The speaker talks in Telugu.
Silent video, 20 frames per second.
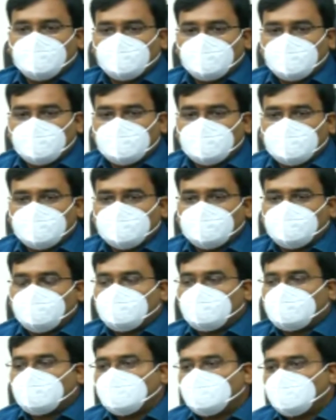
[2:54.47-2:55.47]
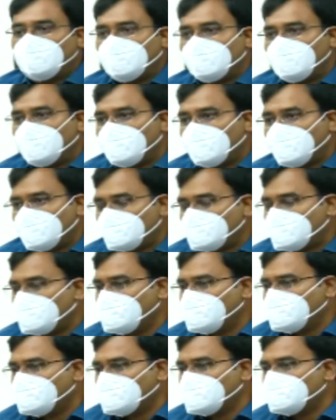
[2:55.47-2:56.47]
ఎవరైతే
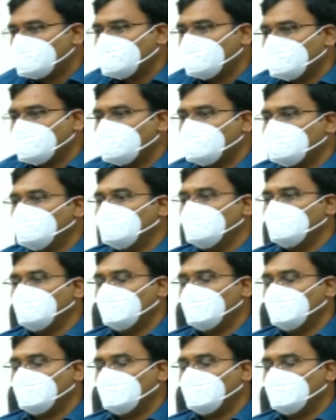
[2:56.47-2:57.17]
కచ్చా హౌసెస్లోనూ